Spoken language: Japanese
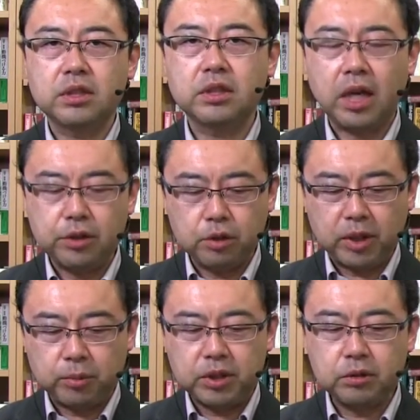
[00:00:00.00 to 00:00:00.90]
材料を
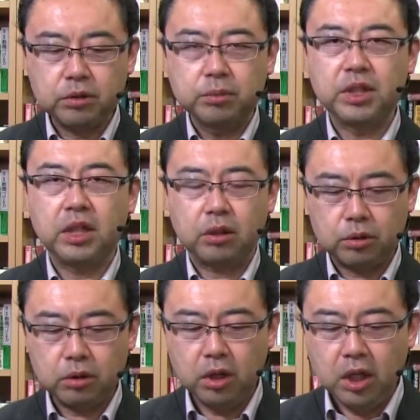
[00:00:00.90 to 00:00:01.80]
まとめて売るみたいなの
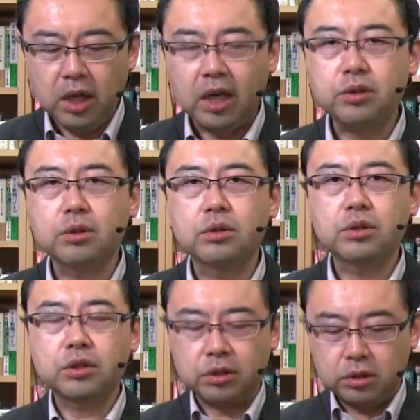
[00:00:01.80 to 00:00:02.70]
と、あとその
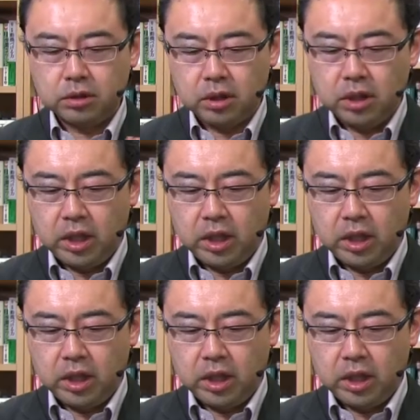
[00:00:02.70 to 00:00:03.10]
作る、